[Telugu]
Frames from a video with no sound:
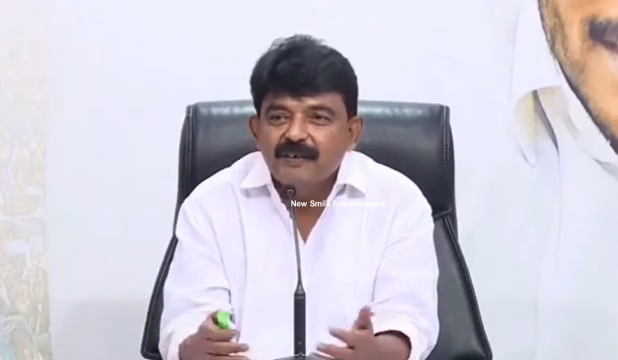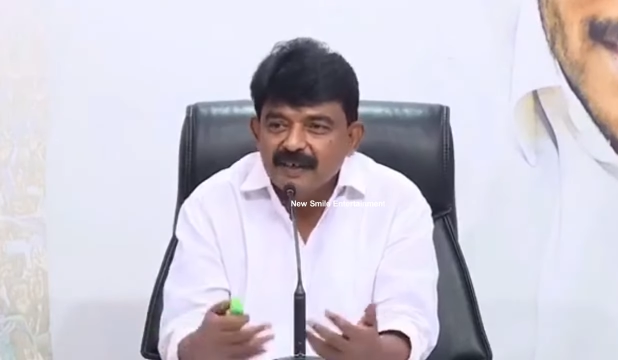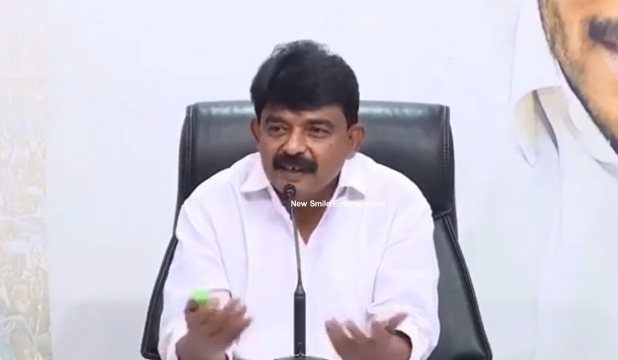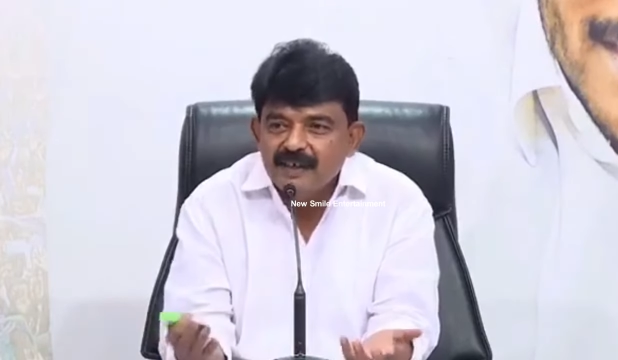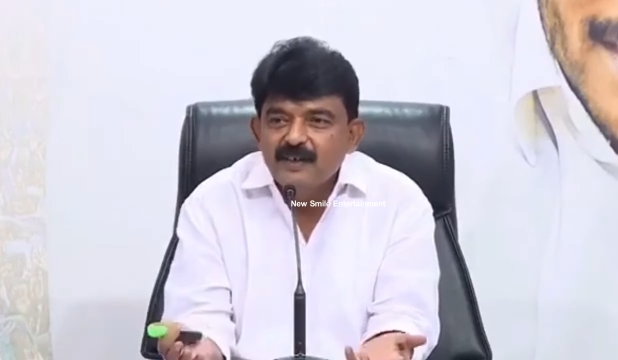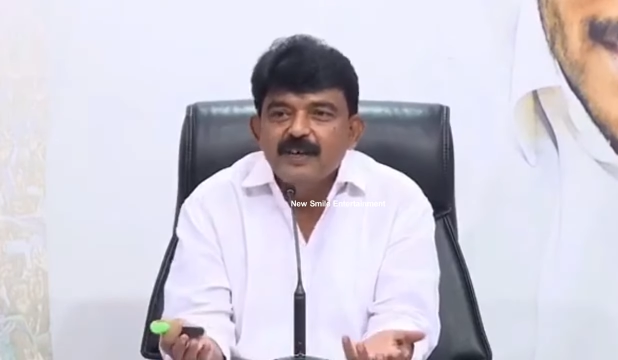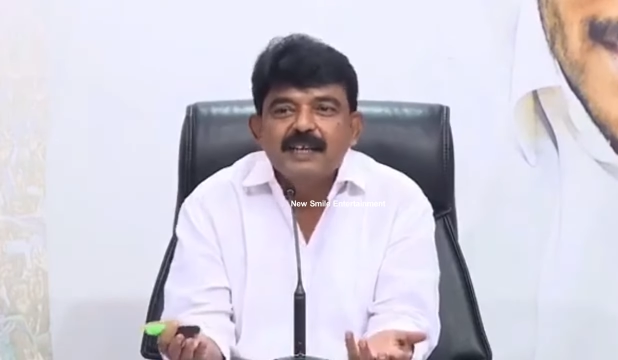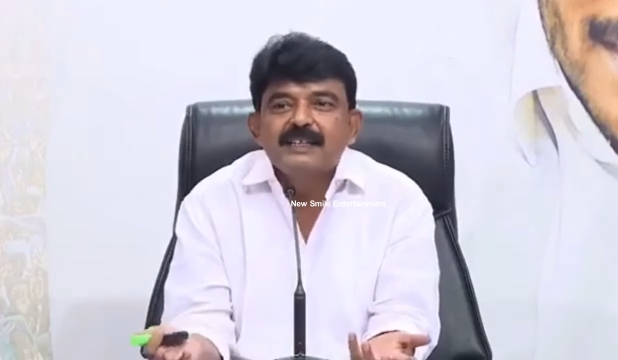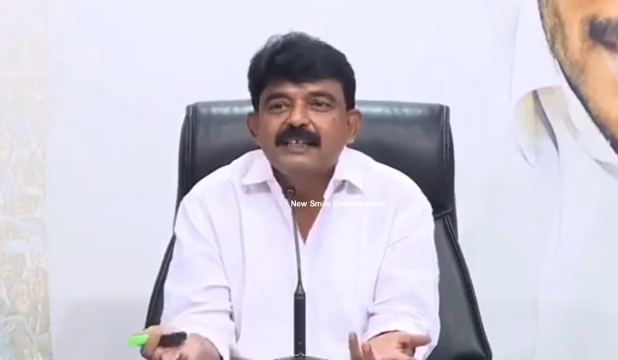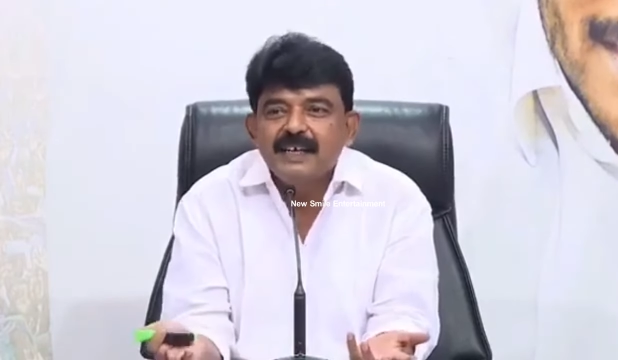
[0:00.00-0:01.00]
ఎవడికి ఏంటో
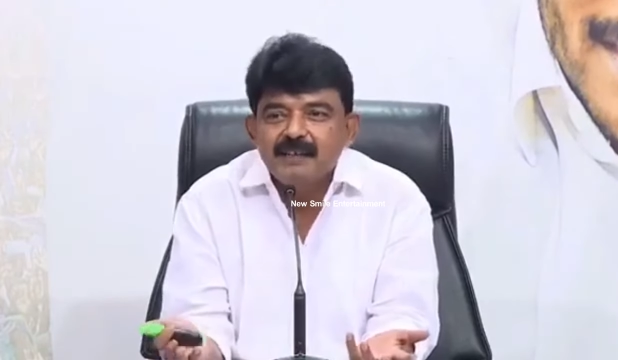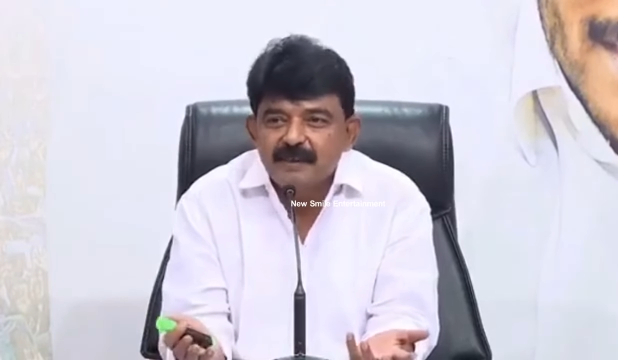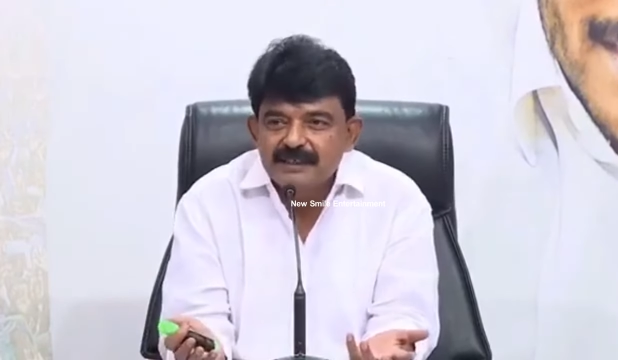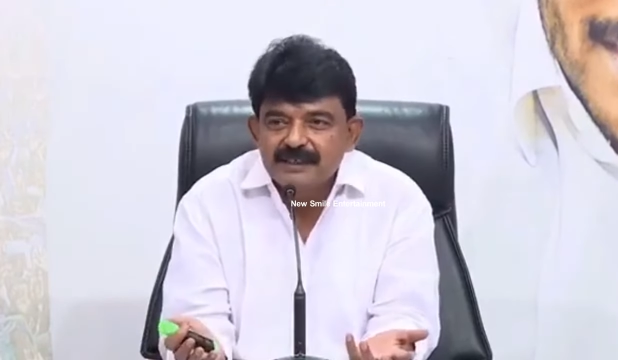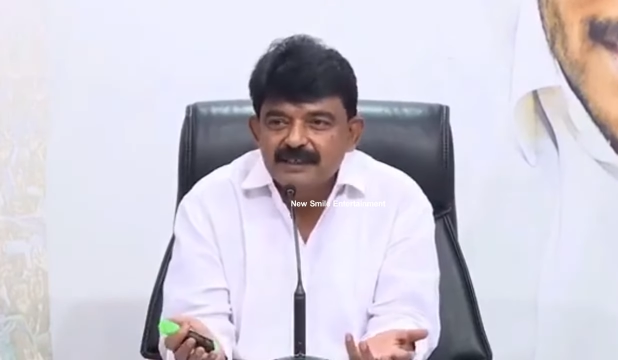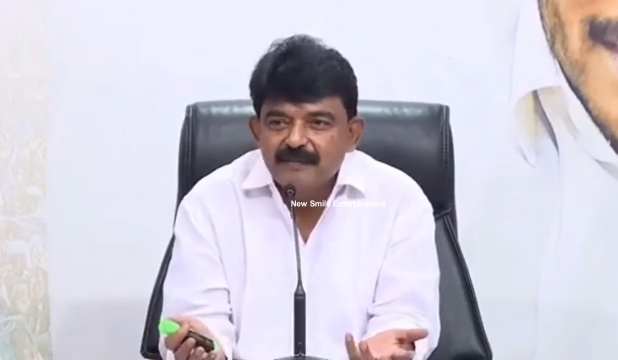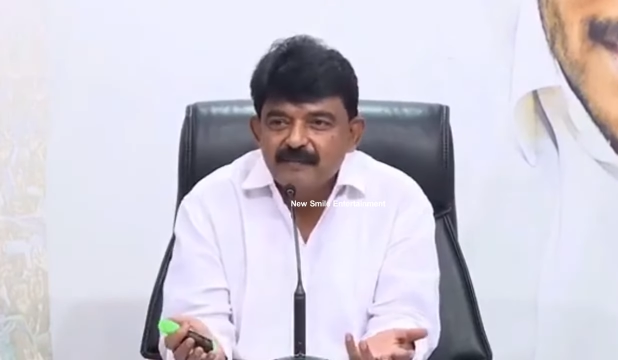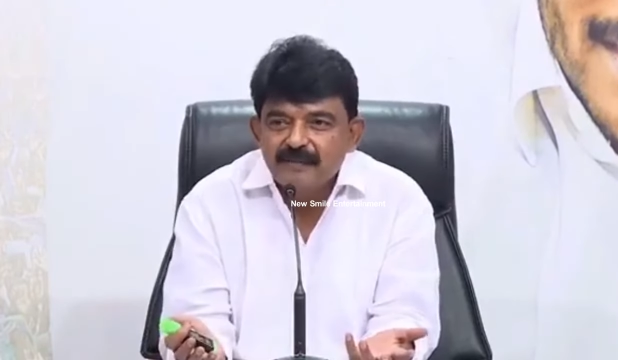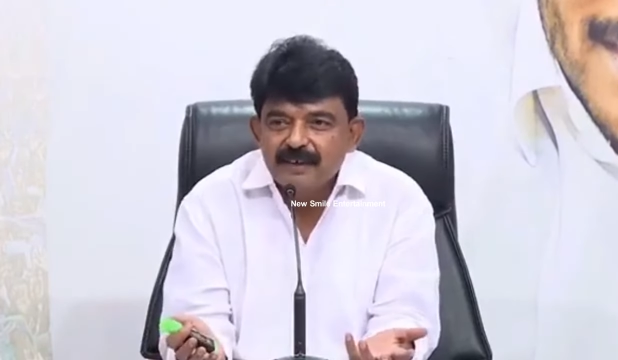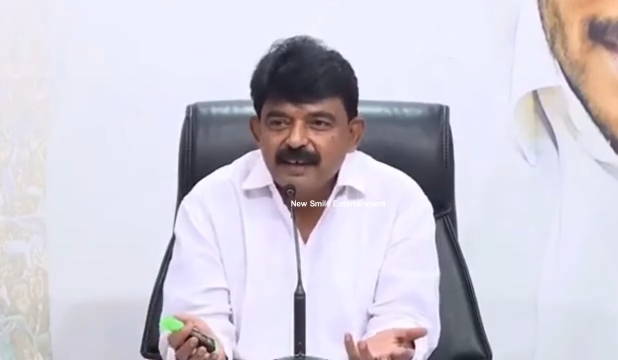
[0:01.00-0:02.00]
అర్థం కాని పరిస్థితి
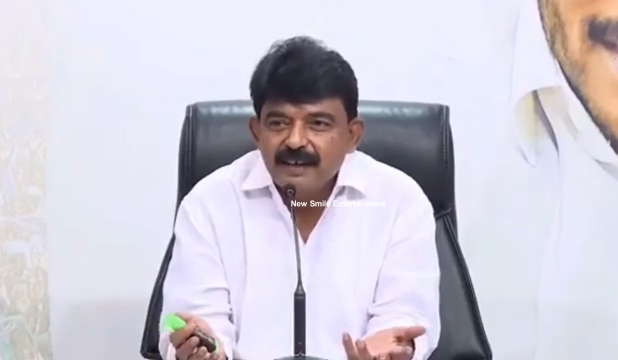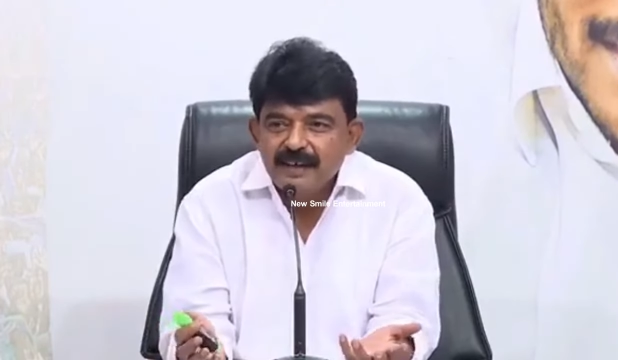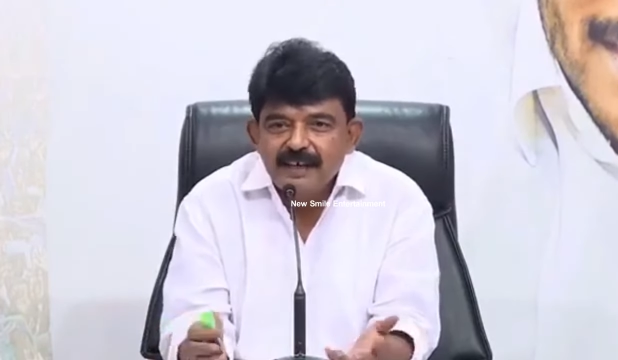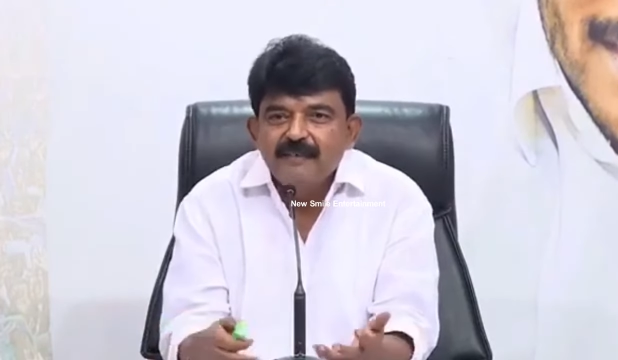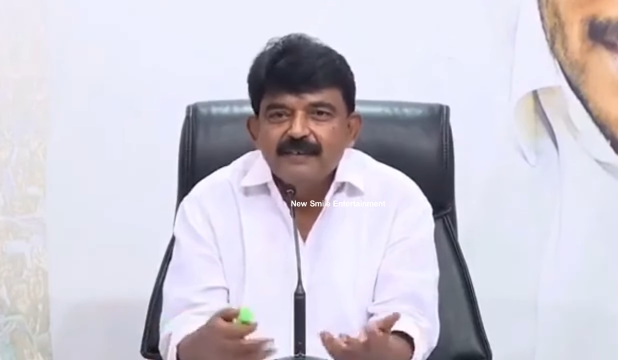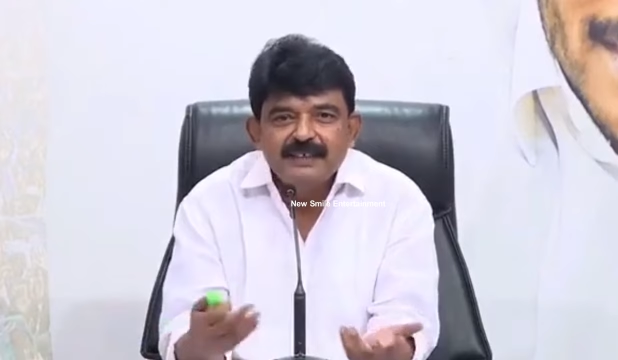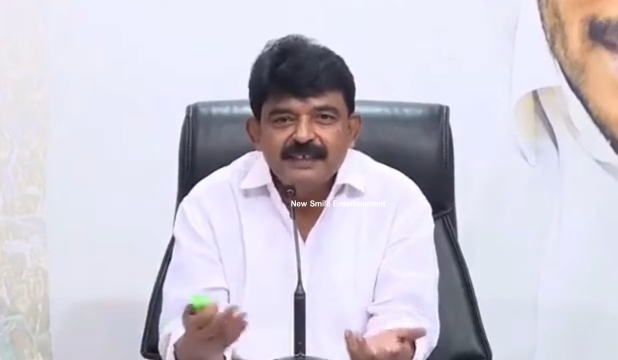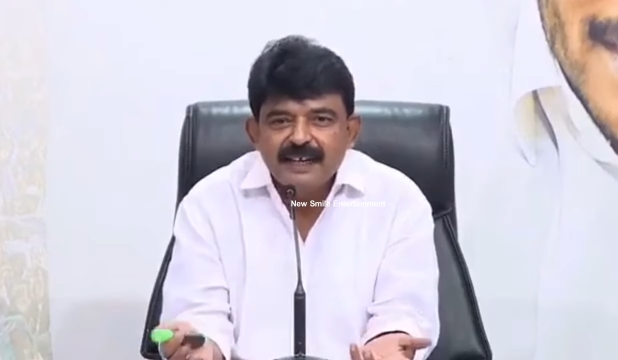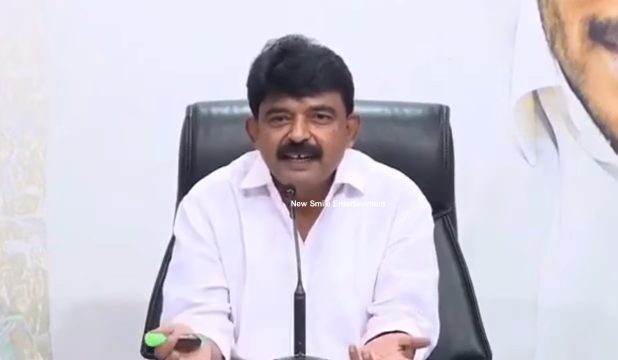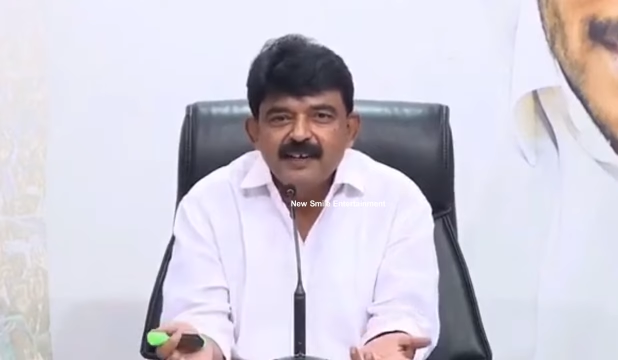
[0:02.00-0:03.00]
ఎవరి
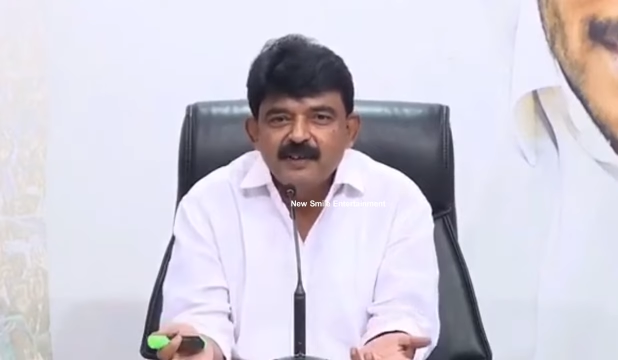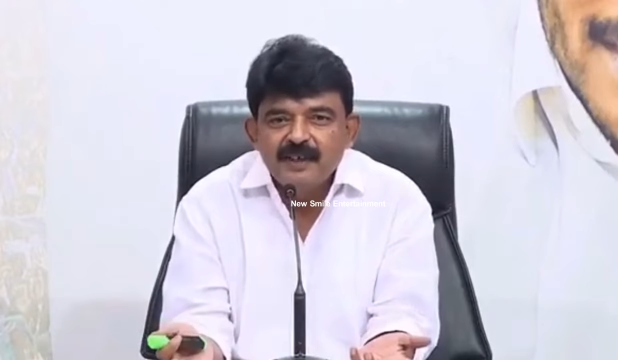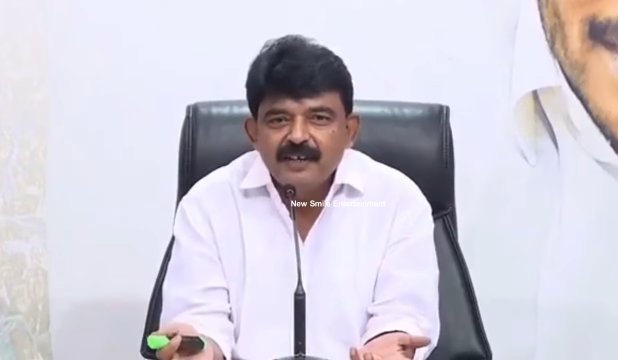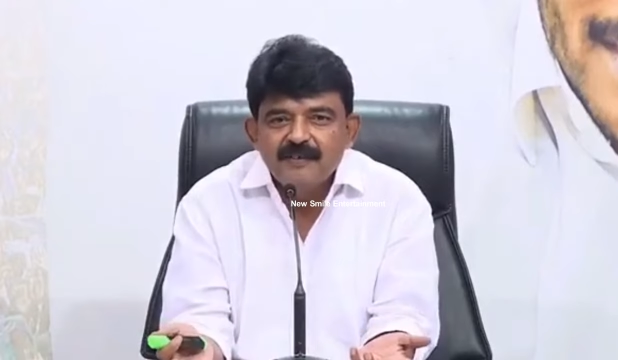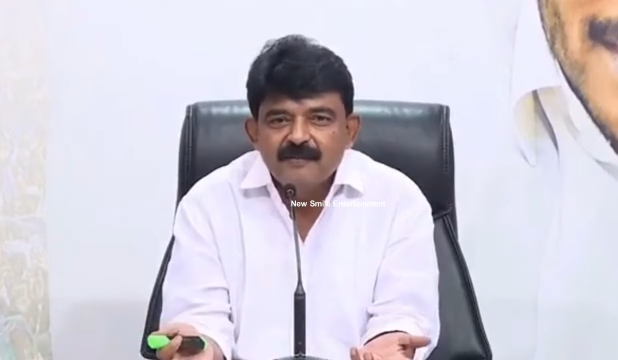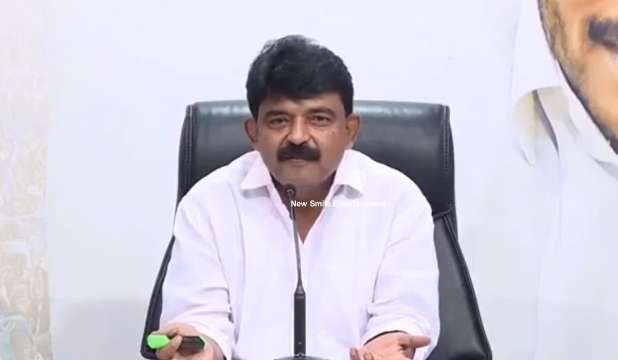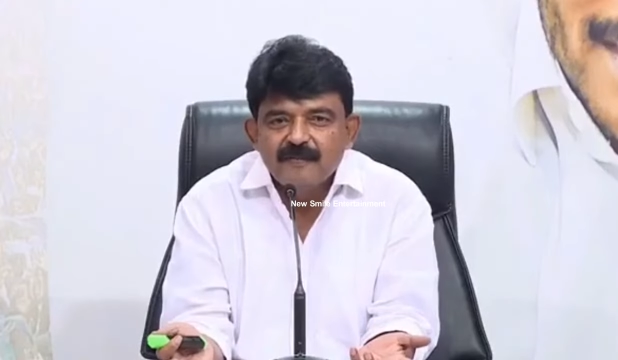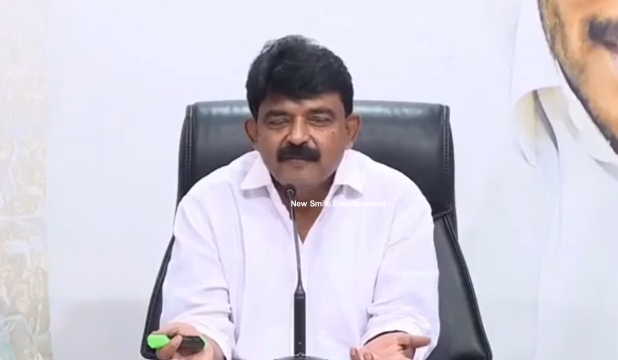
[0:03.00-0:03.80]
శాఖ ఏంటో తెలీదు